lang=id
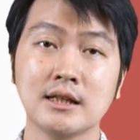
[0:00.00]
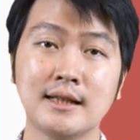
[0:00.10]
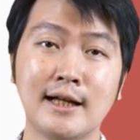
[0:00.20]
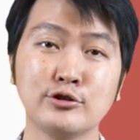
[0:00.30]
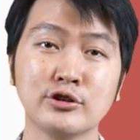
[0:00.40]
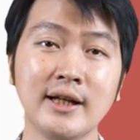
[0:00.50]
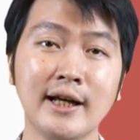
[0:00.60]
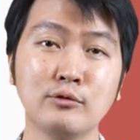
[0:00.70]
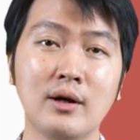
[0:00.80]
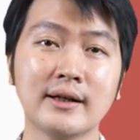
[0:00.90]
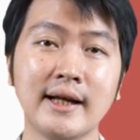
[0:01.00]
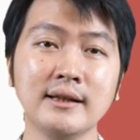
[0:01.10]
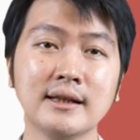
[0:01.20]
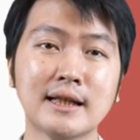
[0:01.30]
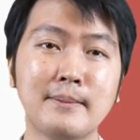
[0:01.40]
Selanjutnya annual
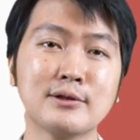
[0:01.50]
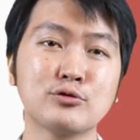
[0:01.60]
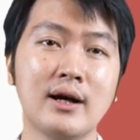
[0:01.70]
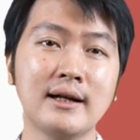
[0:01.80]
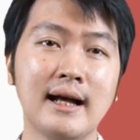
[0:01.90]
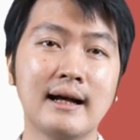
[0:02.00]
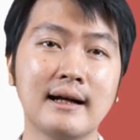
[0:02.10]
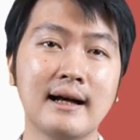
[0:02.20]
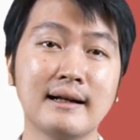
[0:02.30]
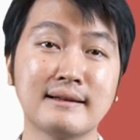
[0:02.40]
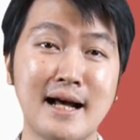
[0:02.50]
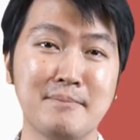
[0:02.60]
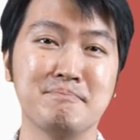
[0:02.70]
rate kita masukkan angka 6.